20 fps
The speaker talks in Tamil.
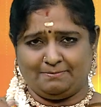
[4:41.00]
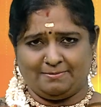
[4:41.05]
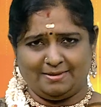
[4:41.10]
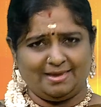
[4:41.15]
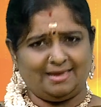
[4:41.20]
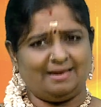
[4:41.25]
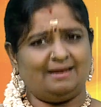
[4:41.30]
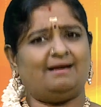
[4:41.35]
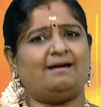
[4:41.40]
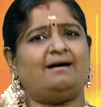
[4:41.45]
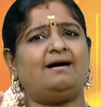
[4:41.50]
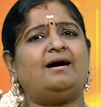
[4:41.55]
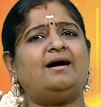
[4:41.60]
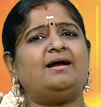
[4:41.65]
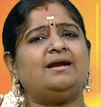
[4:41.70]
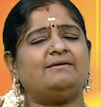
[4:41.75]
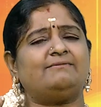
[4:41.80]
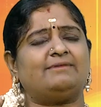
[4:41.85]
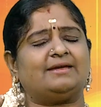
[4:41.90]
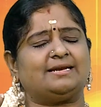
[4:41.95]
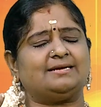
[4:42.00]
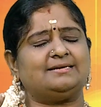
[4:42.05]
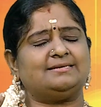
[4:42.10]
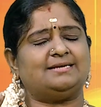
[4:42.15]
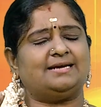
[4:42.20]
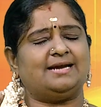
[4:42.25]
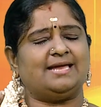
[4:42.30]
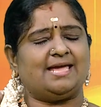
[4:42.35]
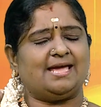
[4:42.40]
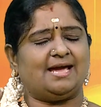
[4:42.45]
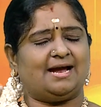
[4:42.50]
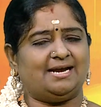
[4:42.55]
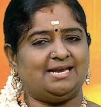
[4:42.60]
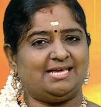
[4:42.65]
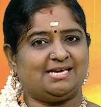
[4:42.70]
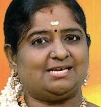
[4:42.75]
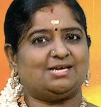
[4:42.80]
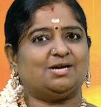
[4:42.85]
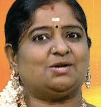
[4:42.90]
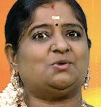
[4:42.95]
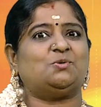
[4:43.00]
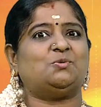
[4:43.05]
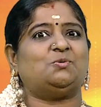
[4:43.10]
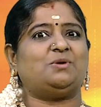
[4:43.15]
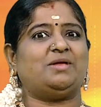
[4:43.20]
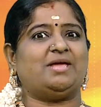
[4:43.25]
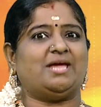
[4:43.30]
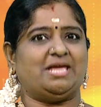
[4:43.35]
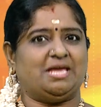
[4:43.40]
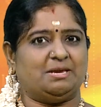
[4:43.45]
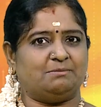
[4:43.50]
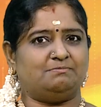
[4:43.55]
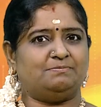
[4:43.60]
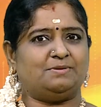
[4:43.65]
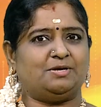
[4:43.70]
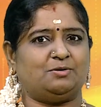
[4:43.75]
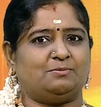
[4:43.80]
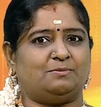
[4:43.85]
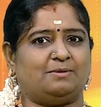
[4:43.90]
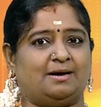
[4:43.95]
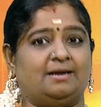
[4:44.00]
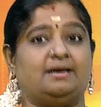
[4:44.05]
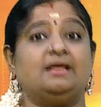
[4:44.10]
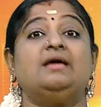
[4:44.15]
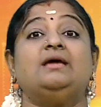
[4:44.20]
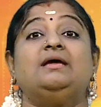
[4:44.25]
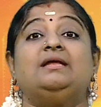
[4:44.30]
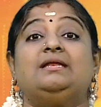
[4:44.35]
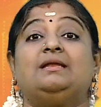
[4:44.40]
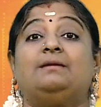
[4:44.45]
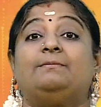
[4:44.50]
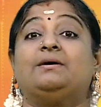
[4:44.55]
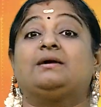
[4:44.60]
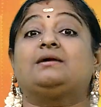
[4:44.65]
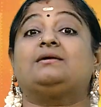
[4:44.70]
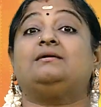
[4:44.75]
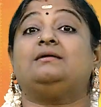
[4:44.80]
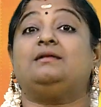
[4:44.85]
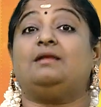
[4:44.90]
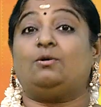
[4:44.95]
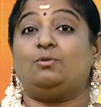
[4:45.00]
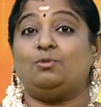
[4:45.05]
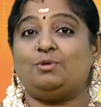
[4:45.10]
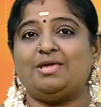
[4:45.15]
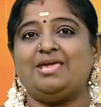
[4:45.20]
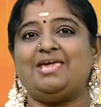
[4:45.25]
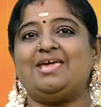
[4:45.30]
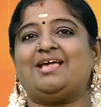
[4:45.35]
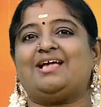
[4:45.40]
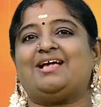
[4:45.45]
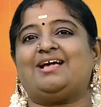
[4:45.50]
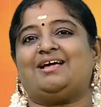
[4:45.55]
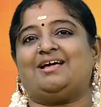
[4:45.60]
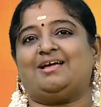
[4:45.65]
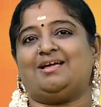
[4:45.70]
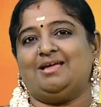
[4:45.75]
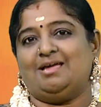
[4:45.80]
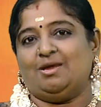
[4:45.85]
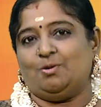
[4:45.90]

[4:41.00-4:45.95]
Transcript: மேலான வரங்களை அளிக்கக்கூடிய எம்பெருமான் நமக்கு லௌகீக